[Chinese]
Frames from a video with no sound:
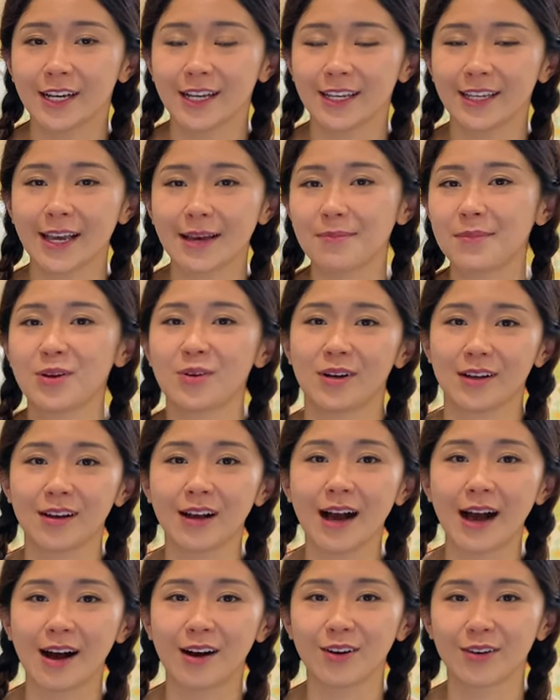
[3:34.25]
应该没有很
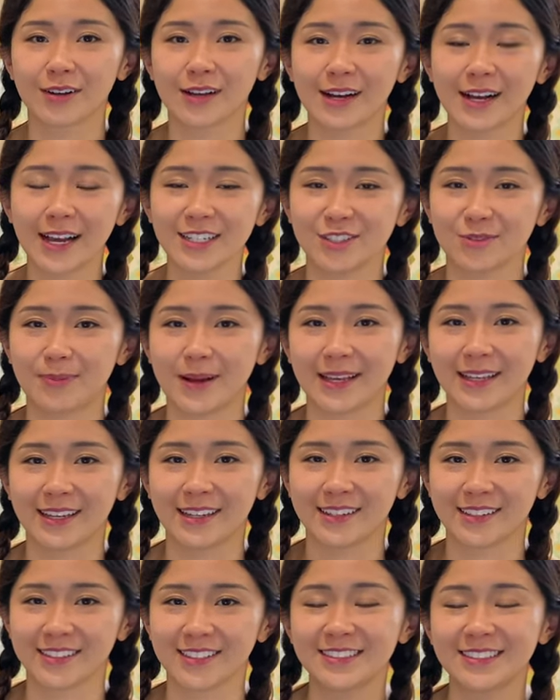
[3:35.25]
好，刚开始攀
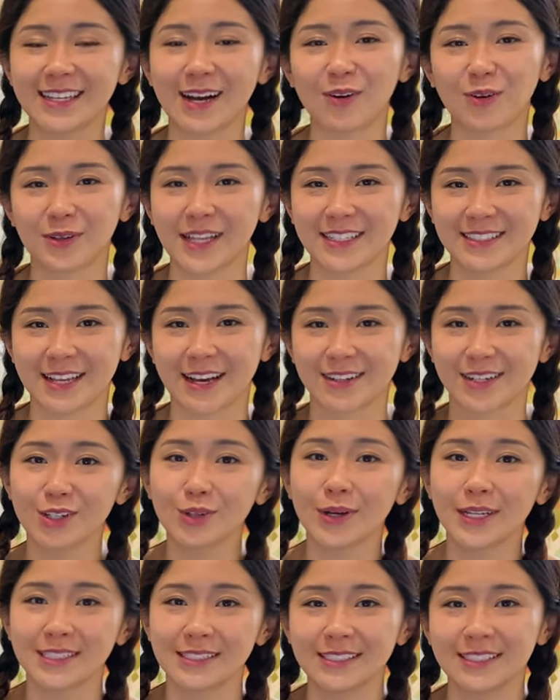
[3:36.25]
岩可能脚会在墙上
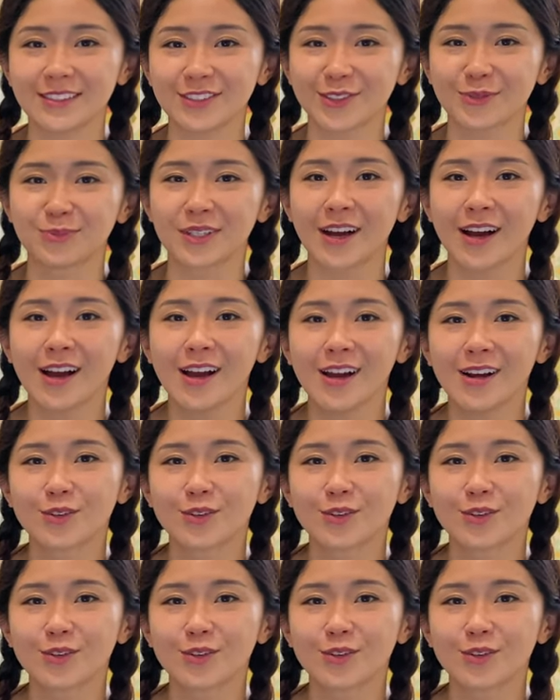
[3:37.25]
乱踢什么的。